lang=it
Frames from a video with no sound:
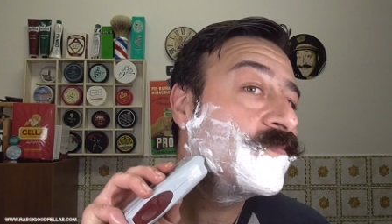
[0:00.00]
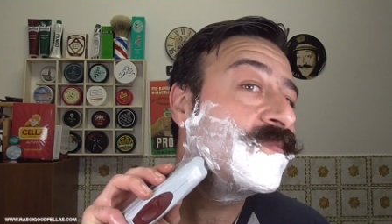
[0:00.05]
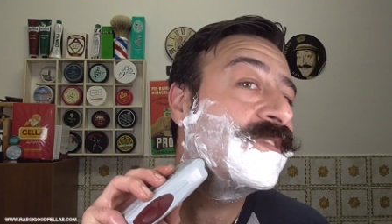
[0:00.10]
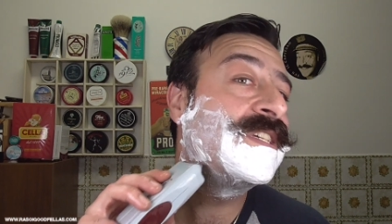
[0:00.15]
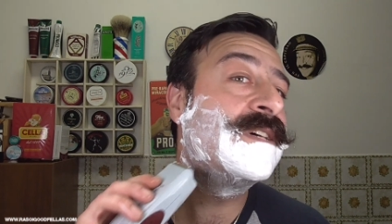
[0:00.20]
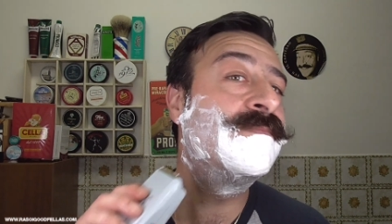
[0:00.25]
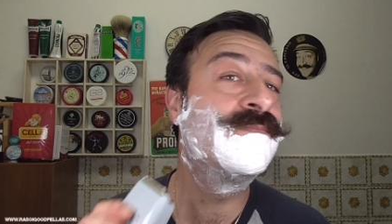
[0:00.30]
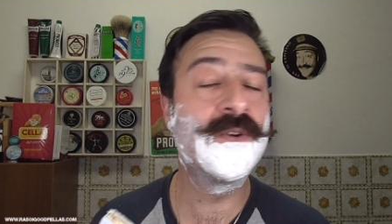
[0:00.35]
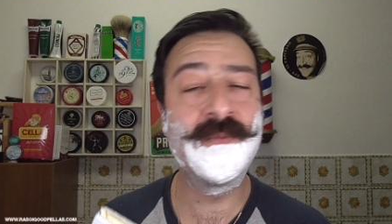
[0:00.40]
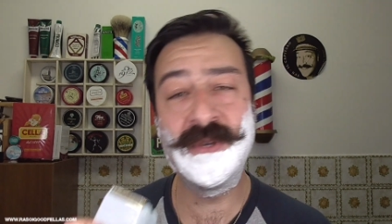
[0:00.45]
Mi
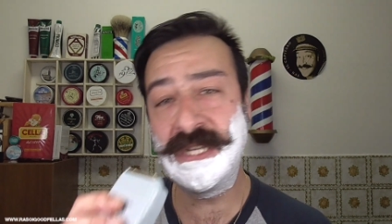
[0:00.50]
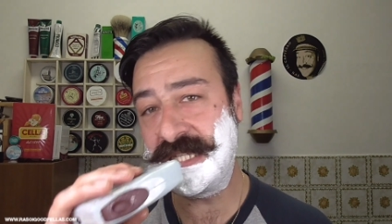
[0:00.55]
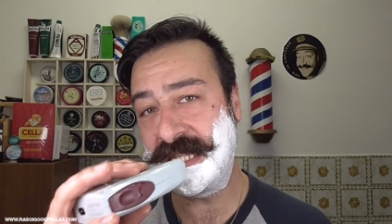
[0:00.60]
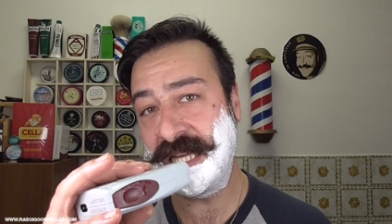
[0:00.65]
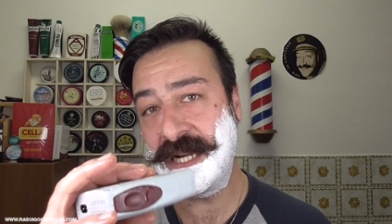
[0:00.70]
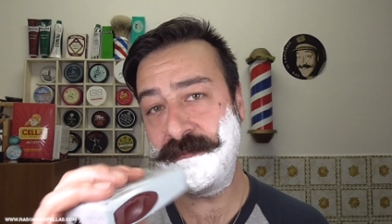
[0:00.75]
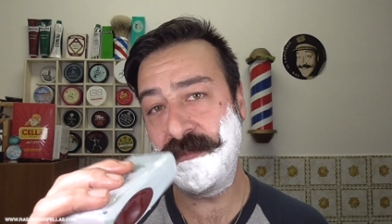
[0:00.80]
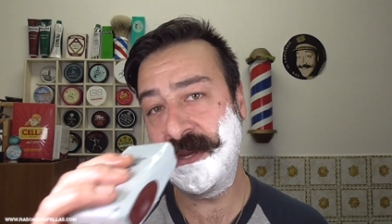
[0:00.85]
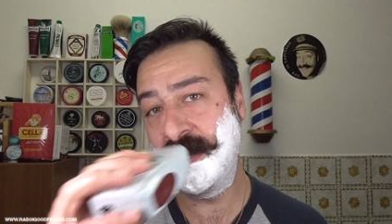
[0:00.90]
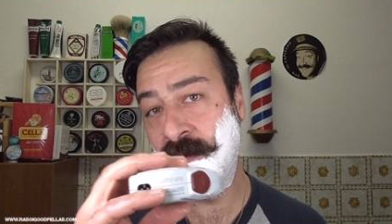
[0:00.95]
sembra un
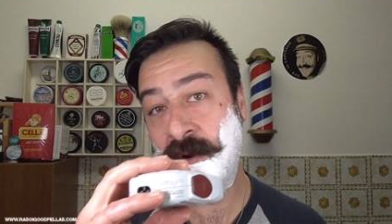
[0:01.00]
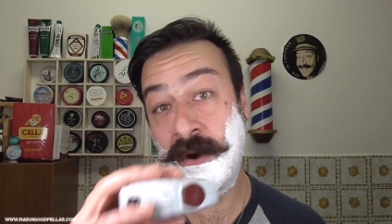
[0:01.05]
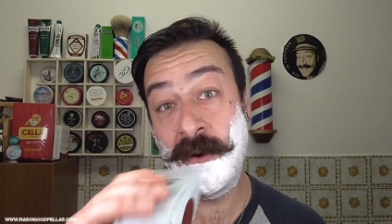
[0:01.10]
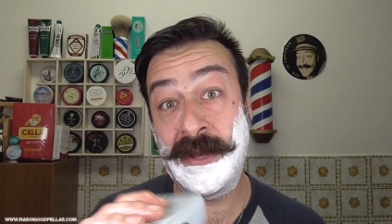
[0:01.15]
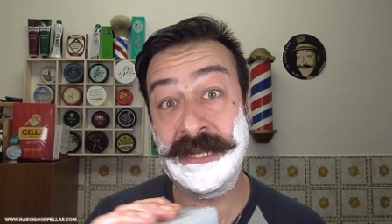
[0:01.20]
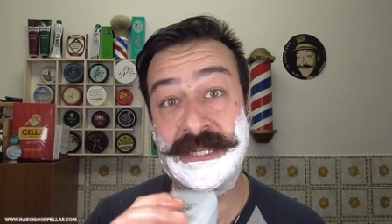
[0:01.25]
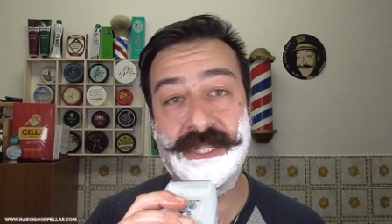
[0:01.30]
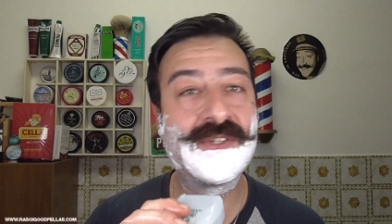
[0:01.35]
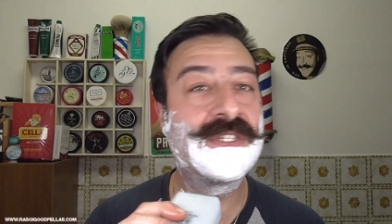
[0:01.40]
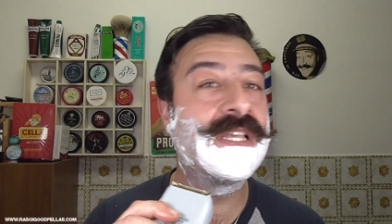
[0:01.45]
Mr. B
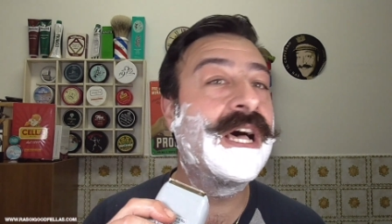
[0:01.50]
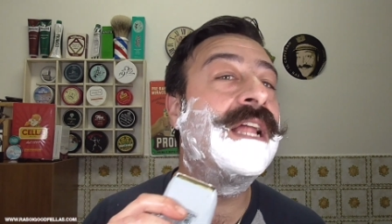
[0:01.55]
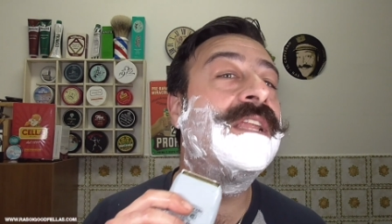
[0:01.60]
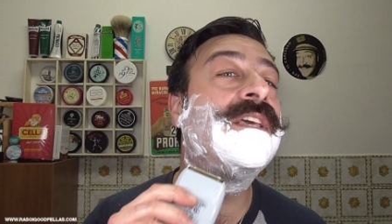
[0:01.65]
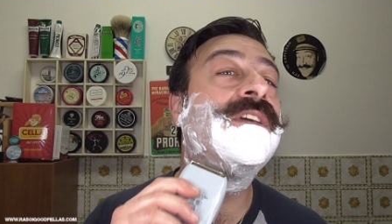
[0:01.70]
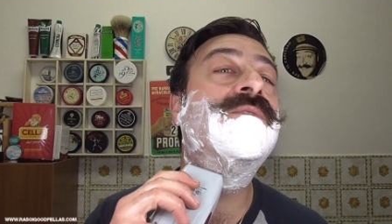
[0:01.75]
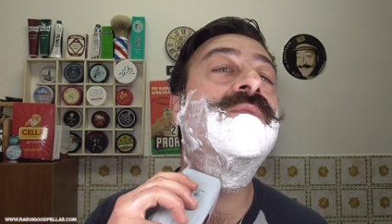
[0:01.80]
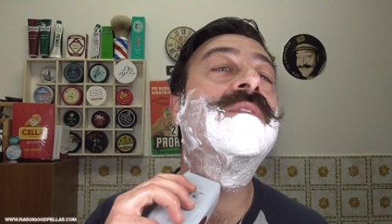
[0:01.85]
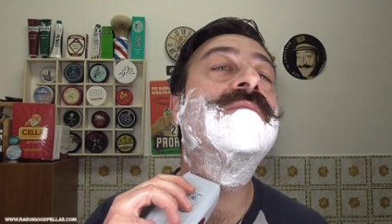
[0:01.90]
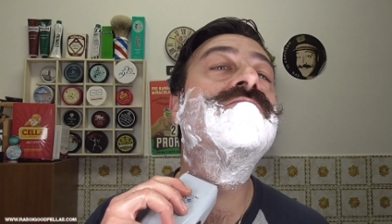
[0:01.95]
nuovo, passo sulla
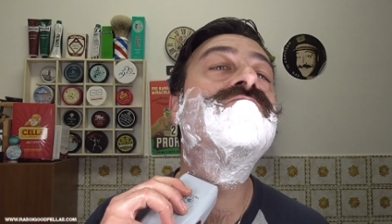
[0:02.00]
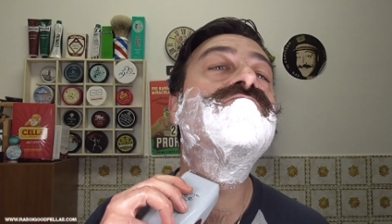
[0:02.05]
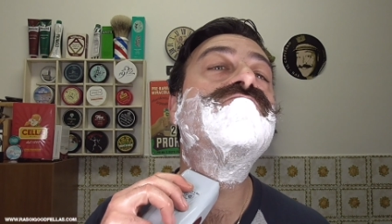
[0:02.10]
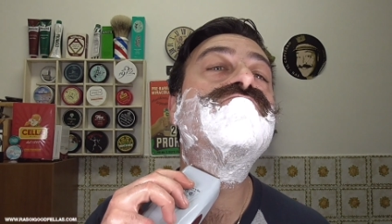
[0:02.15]
lingua.